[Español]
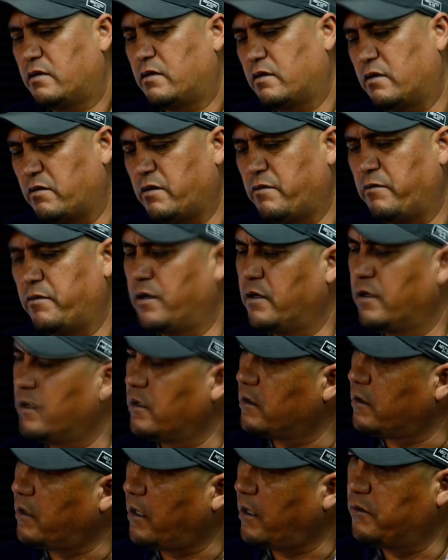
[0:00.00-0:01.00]
Creo que viene
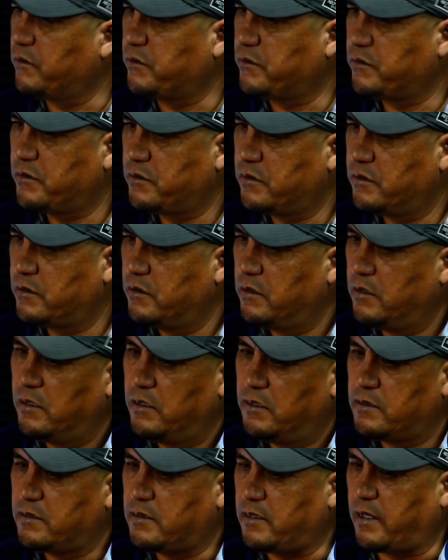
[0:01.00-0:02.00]
Tecos,
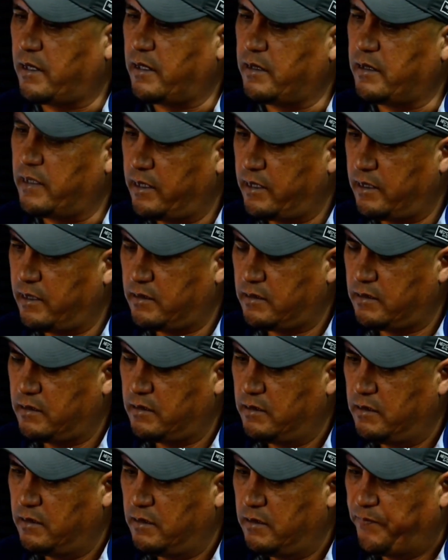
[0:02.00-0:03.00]

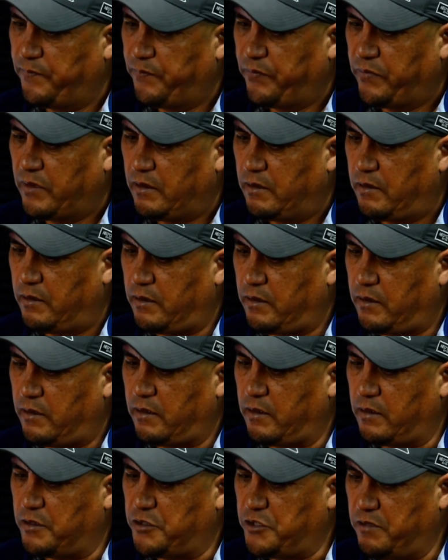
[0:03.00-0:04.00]
Zacatecas,
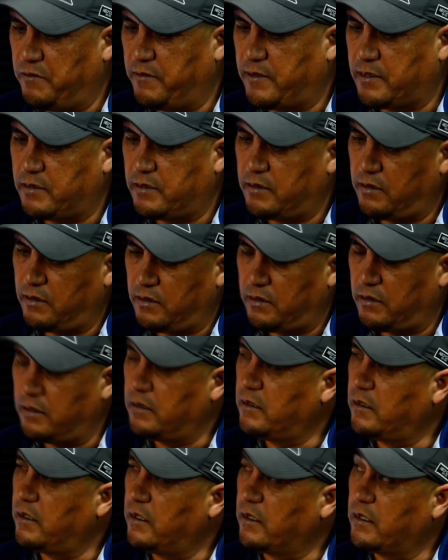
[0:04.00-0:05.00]
eh, Chivas
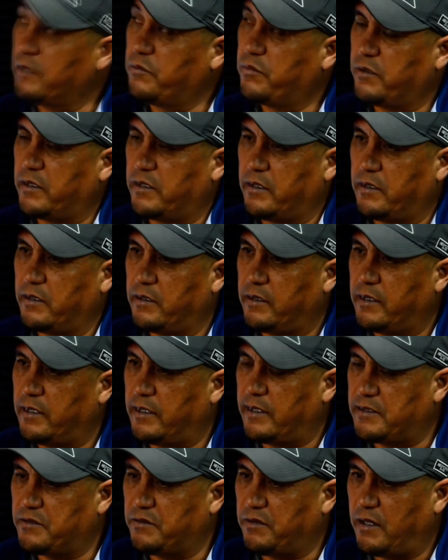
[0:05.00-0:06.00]
y, el equipo de,
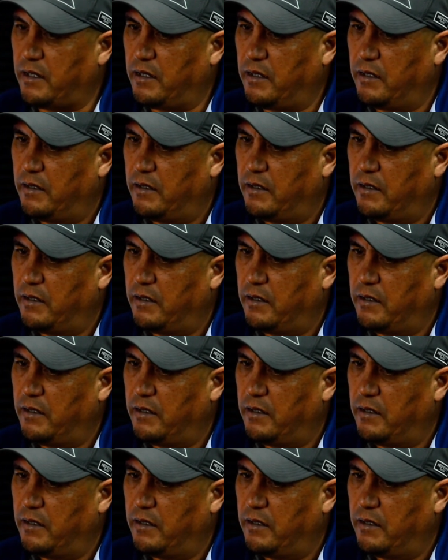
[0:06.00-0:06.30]
Nacional.